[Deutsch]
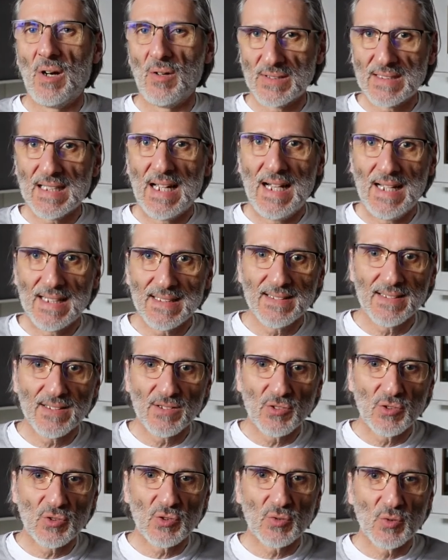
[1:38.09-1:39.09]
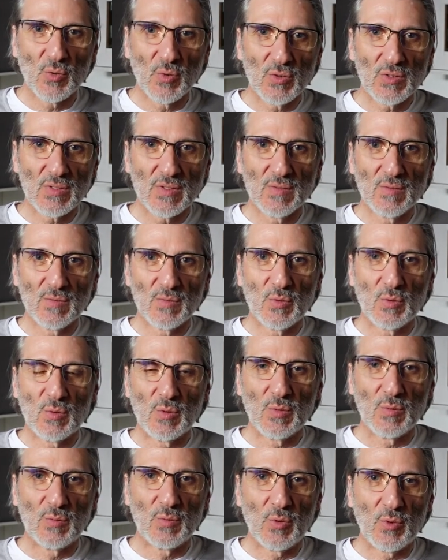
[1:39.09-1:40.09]
aus Asien gestoßen,
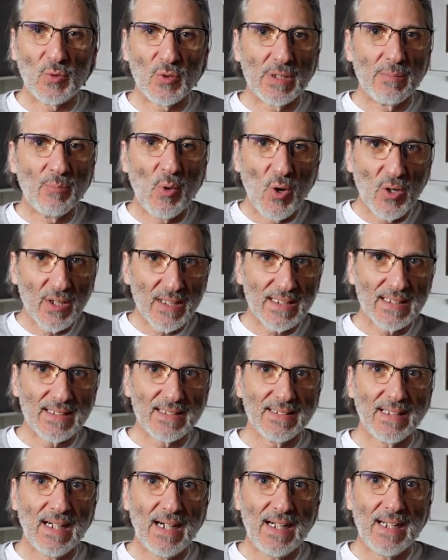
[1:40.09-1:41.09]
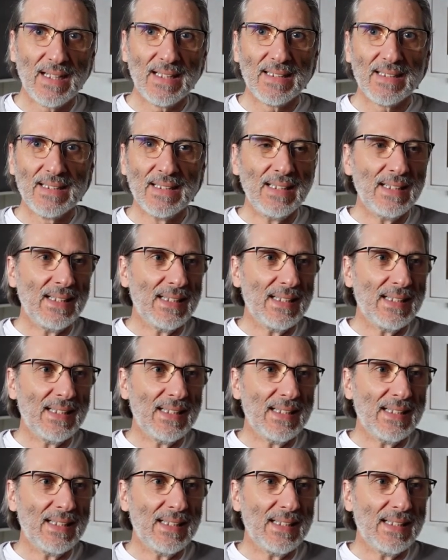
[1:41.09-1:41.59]
wo, wo im Original